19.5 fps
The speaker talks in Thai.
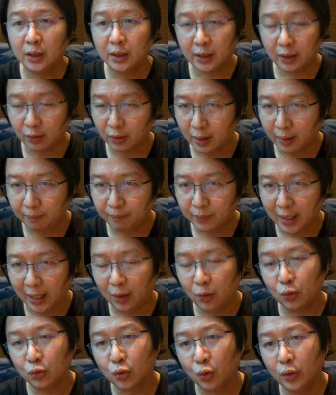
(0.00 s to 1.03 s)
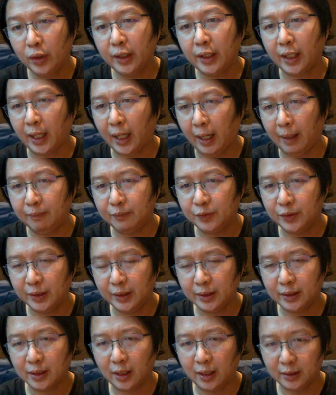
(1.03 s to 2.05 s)
เกี่ยวกับการลงทุนนะครับซึ่ง
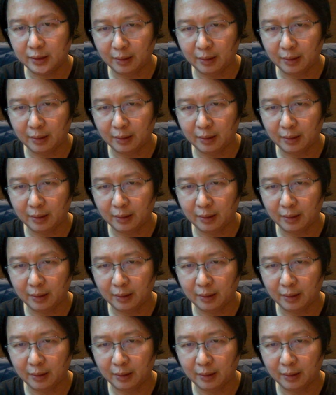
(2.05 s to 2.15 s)
ก็